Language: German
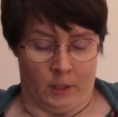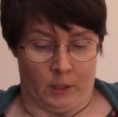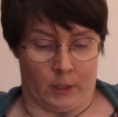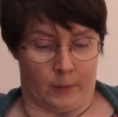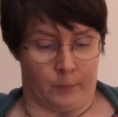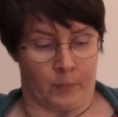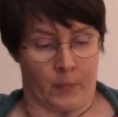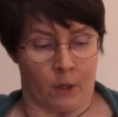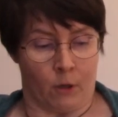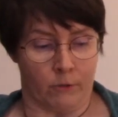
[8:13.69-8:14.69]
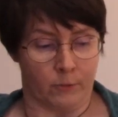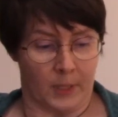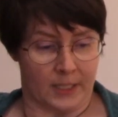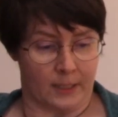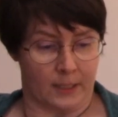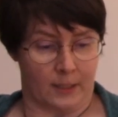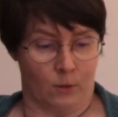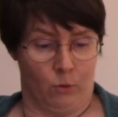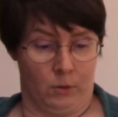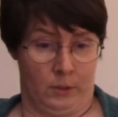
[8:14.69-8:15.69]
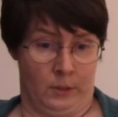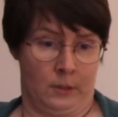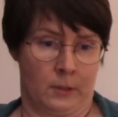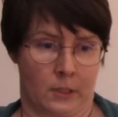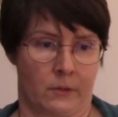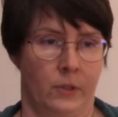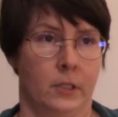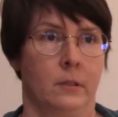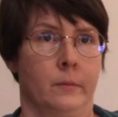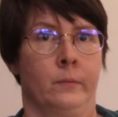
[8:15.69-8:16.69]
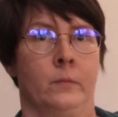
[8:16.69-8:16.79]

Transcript: Ja. Ähm, oftmals ist es so, dass wir,